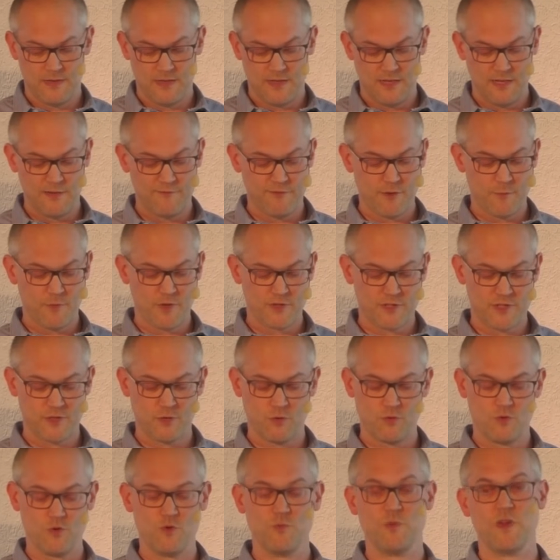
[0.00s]

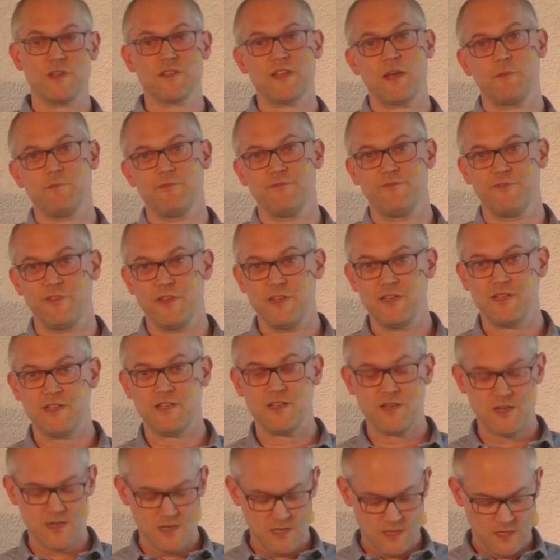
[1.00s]
Informationen über sein
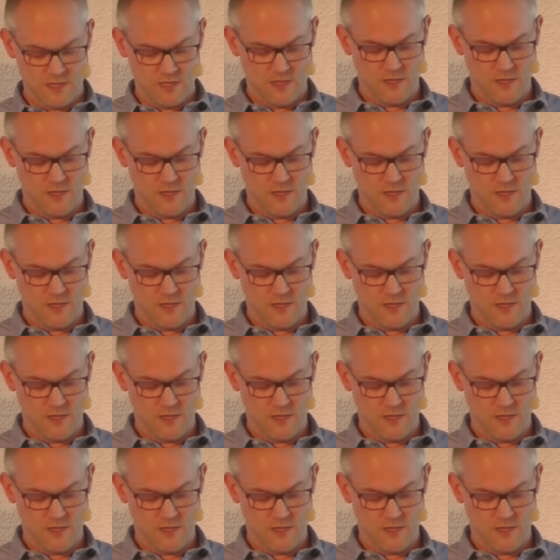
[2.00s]
Befinden